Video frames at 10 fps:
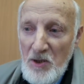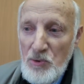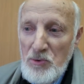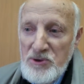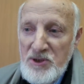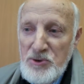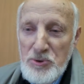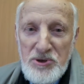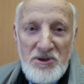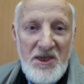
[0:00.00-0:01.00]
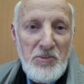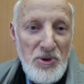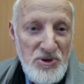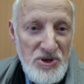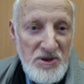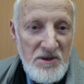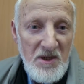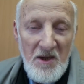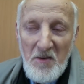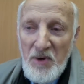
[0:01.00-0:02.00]
Ну, здесь учился мой
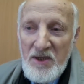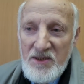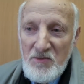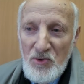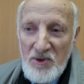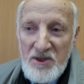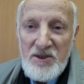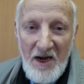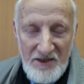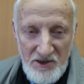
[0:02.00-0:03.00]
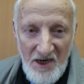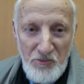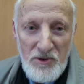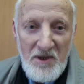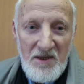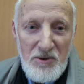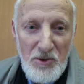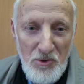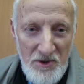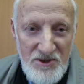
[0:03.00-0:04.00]
сын, поэтому и работал
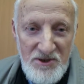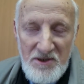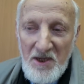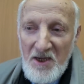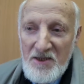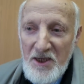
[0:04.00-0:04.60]
другой сын.